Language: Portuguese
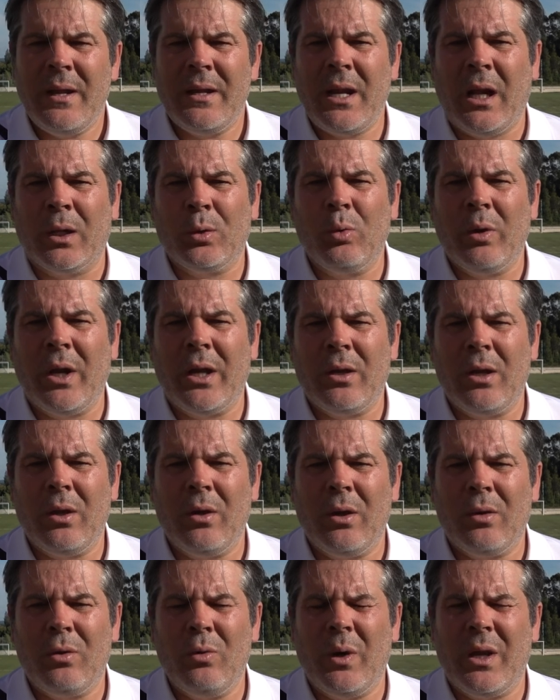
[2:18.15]
na, altura em
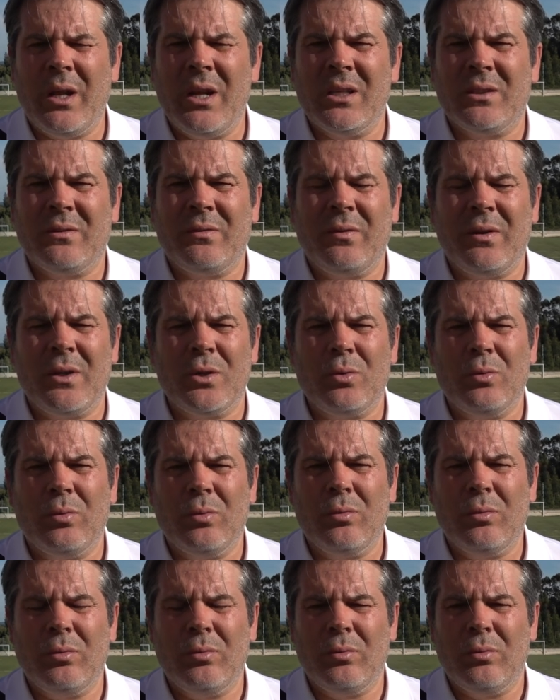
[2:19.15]
que, que o Aguinense fez o,
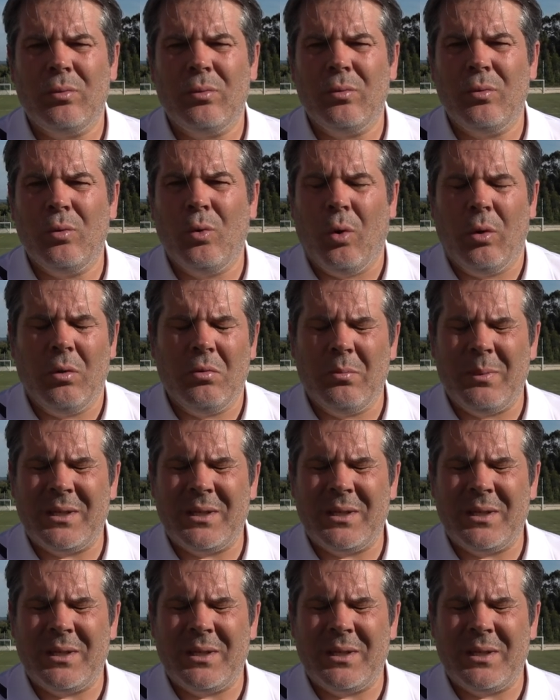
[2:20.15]
o golo,